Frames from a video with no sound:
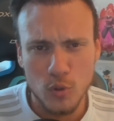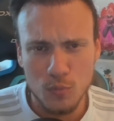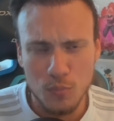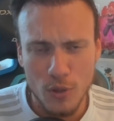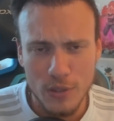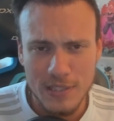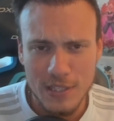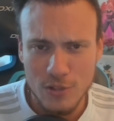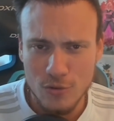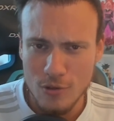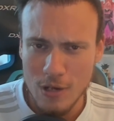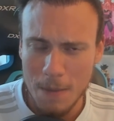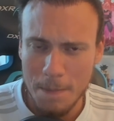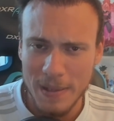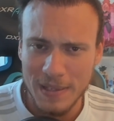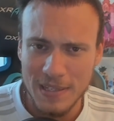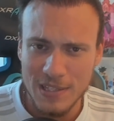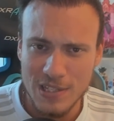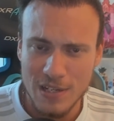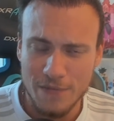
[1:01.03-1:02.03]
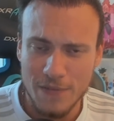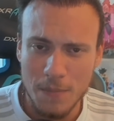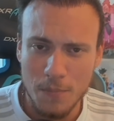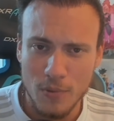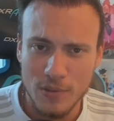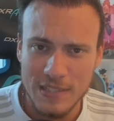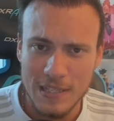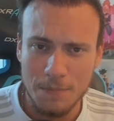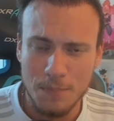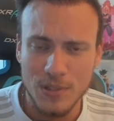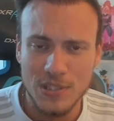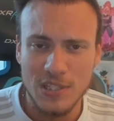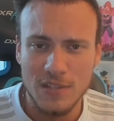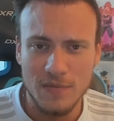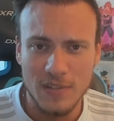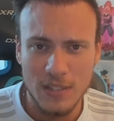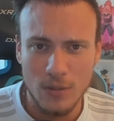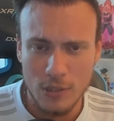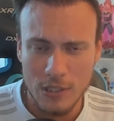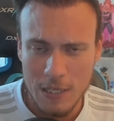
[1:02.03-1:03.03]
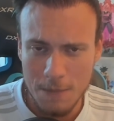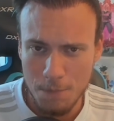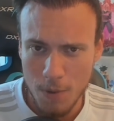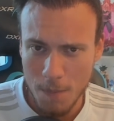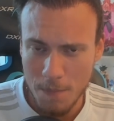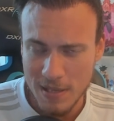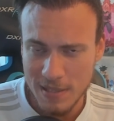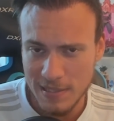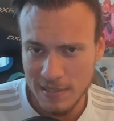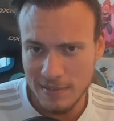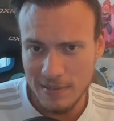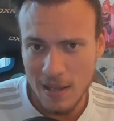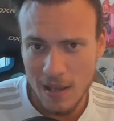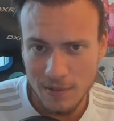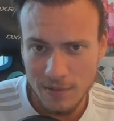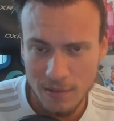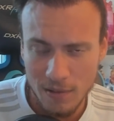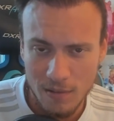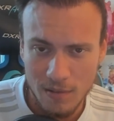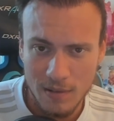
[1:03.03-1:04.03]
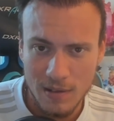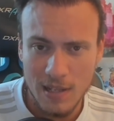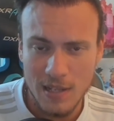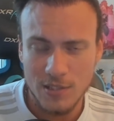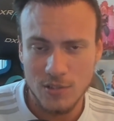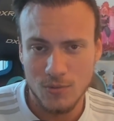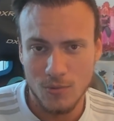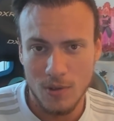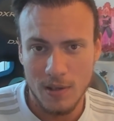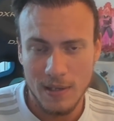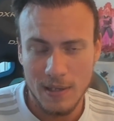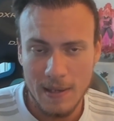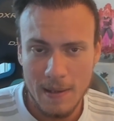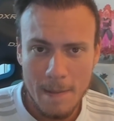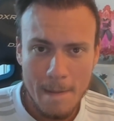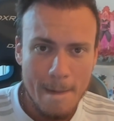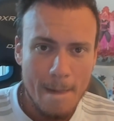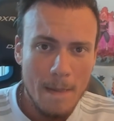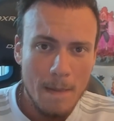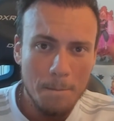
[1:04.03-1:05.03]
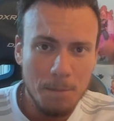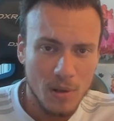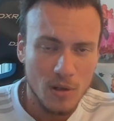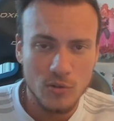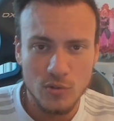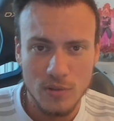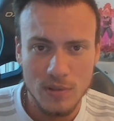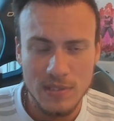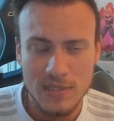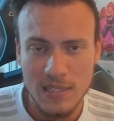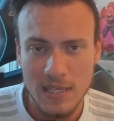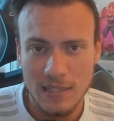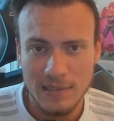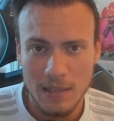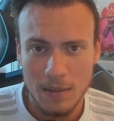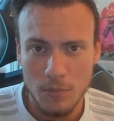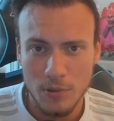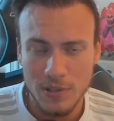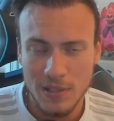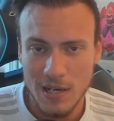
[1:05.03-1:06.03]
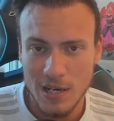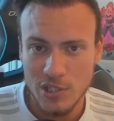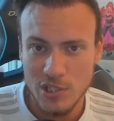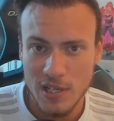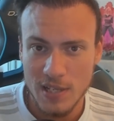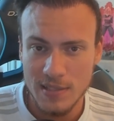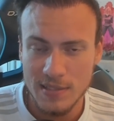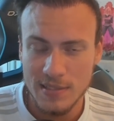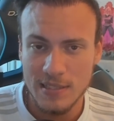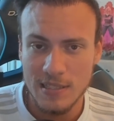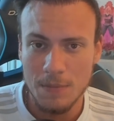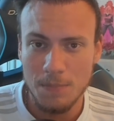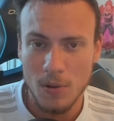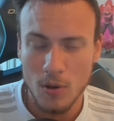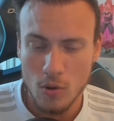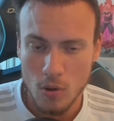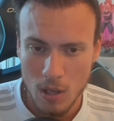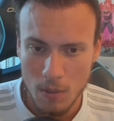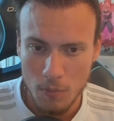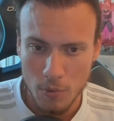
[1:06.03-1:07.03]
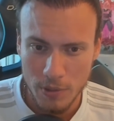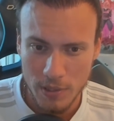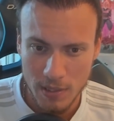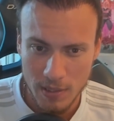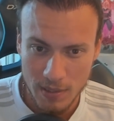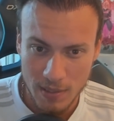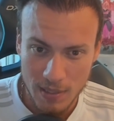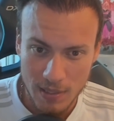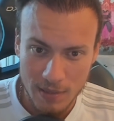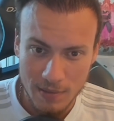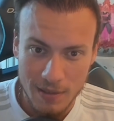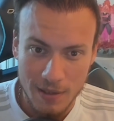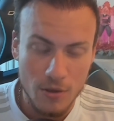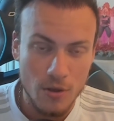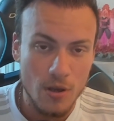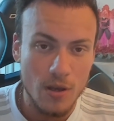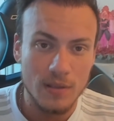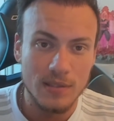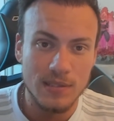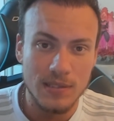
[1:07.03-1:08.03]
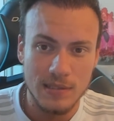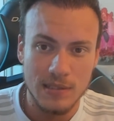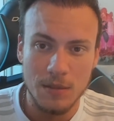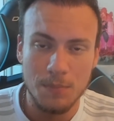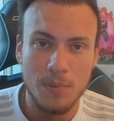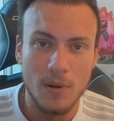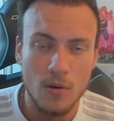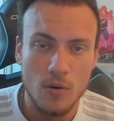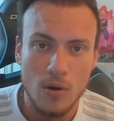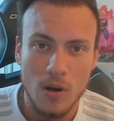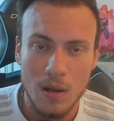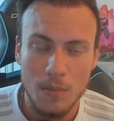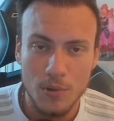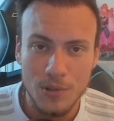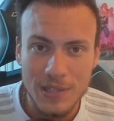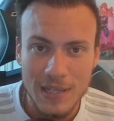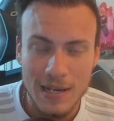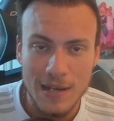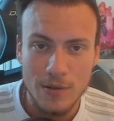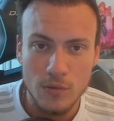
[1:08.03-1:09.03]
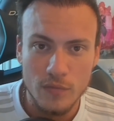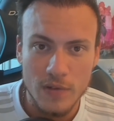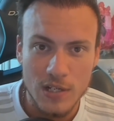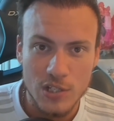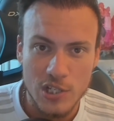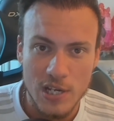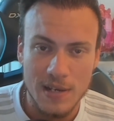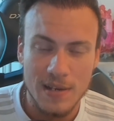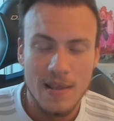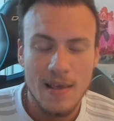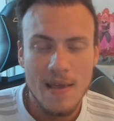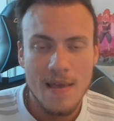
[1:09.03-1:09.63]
bleu si tu l'as pas déjà fait pour cette petite vidéo qui pop assez tard dans la soirée. Pense aussi à t'abonner à la chaîne si t'es pas encore abonné. Et d'ailleurs, si t'es pas encore abonné à la nouvelle chaîne